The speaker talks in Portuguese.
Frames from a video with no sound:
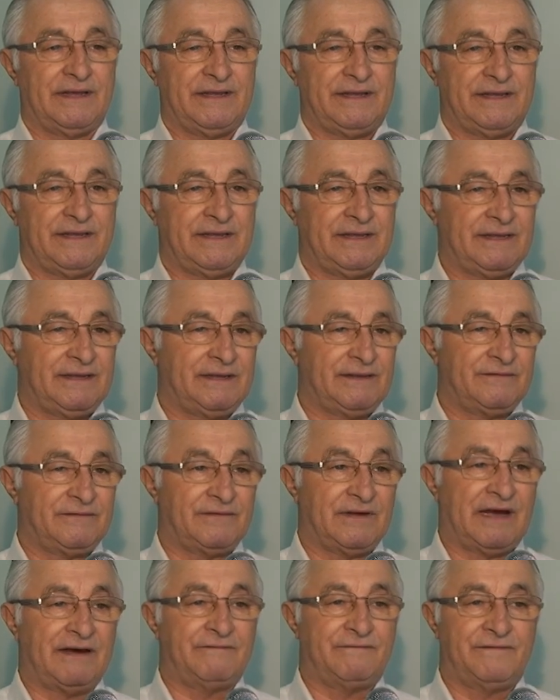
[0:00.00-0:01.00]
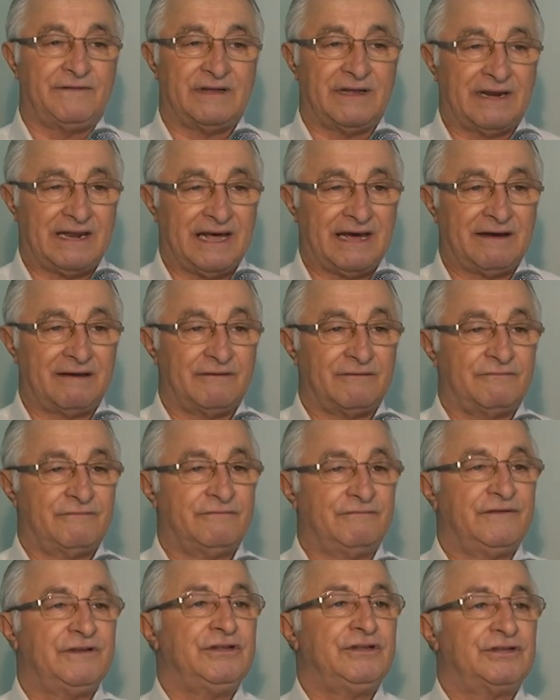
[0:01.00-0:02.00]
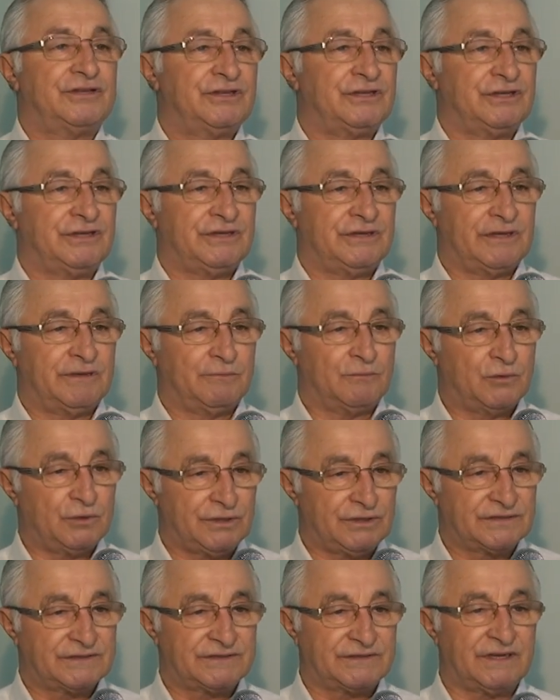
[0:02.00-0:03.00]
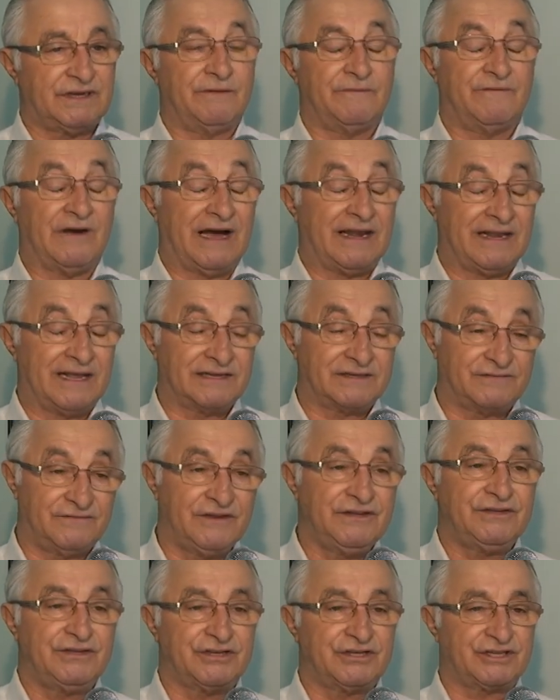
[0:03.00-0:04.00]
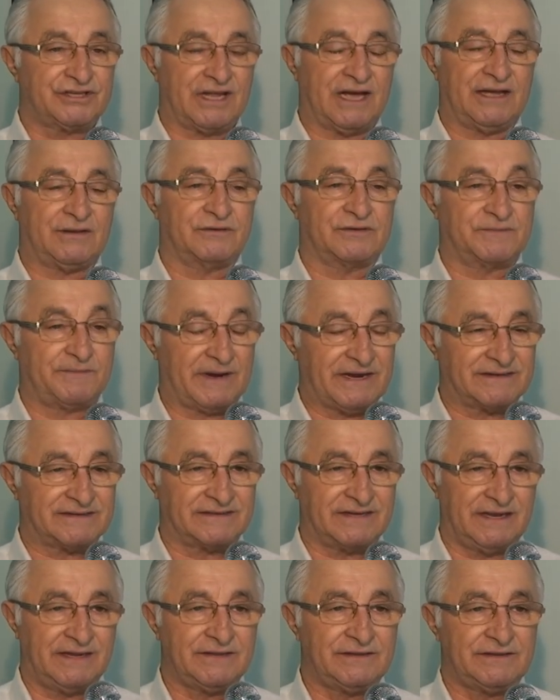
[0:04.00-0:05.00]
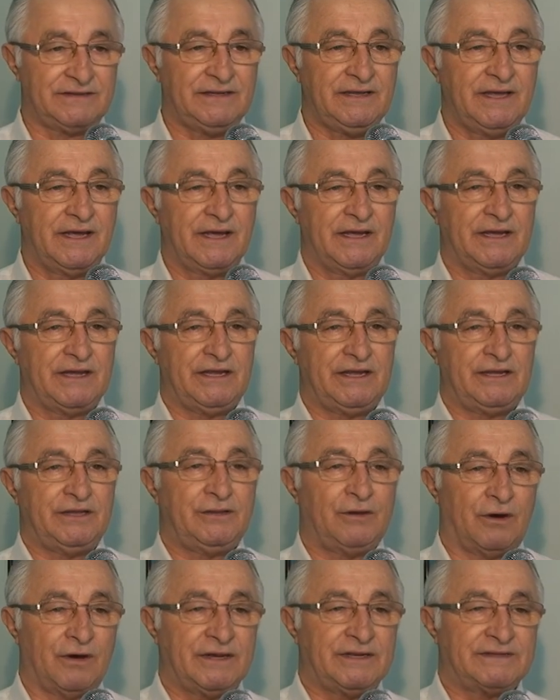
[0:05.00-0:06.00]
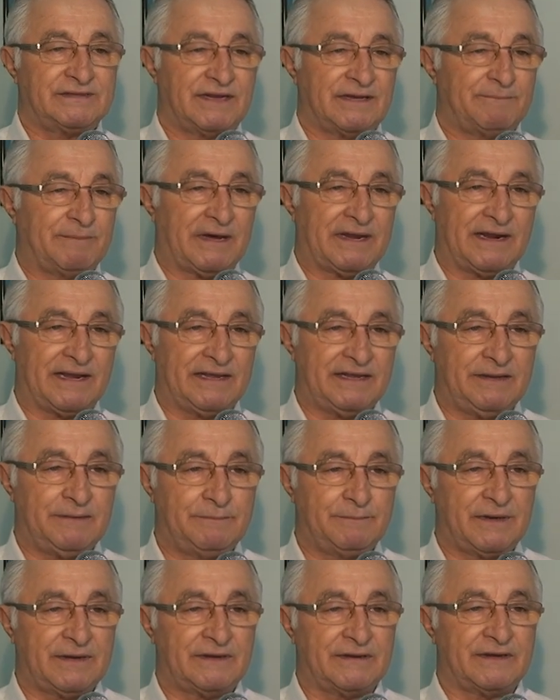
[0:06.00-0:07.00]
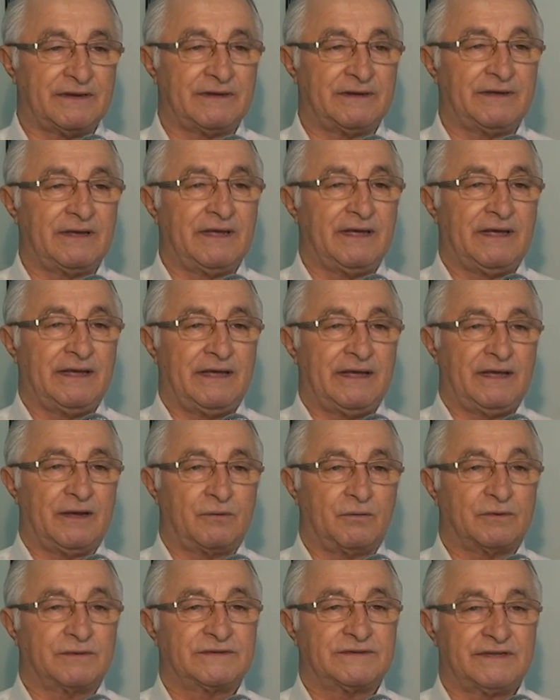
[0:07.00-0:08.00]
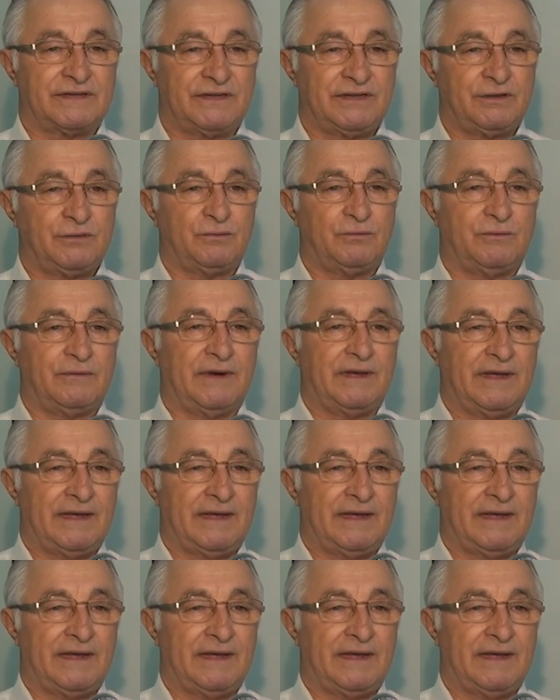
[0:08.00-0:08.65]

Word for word: e havia lá 20 eh, aliás 20 estados presentes e nós a Paraíba conseguiu